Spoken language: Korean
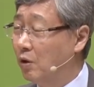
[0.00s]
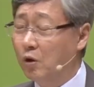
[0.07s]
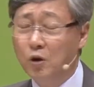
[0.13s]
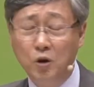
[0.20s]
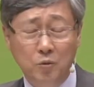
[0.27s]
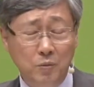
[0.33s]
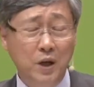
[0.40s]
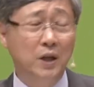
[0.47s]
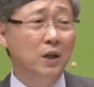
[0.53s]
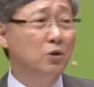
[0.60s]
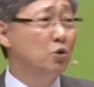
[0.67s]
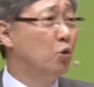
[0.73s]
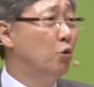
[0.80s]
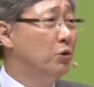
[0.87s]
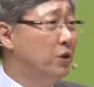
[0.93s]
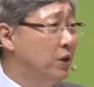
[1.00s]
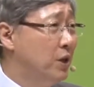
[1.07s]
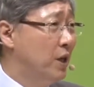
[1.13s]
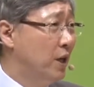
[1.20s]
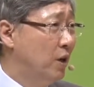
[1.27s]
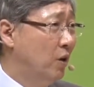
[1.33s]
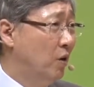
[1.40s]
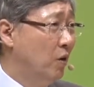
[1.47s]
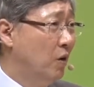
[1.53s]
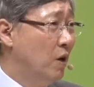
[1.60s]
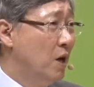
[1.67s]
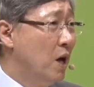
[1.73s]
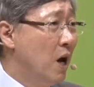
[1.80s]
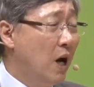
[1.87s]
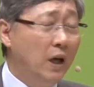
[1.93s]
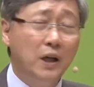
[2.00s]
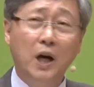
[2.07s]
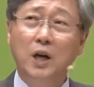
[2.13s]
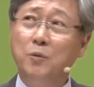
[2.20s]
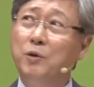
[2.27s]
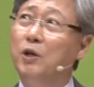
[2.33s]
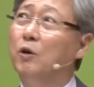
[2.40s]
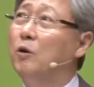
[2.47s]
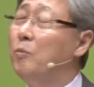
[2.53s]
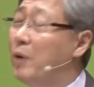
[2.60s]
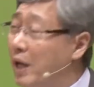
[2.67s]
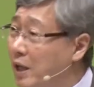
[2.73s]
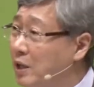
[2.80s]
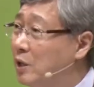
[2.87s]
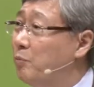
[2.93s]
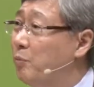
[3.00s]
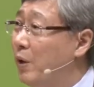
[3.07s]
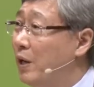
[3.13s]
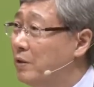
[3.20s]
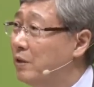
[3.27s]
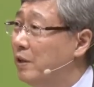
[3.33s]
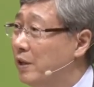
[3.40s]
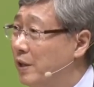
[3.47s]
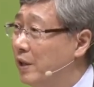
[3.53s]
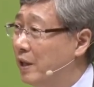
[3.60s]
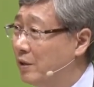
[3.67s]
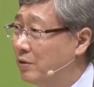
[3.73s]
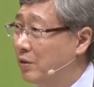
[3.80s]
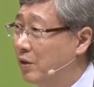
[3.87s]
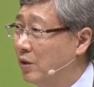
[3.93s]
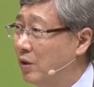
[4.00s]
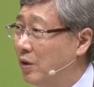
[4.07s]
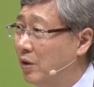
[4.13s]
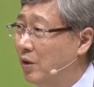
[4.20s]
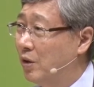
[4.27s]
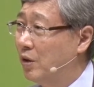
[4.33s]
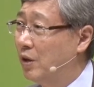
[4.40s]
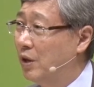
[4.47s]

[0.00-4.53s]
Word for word: 얼마나 좋은 일이에요. 하나님이 얼마나 기뻐하실 일이겠어요.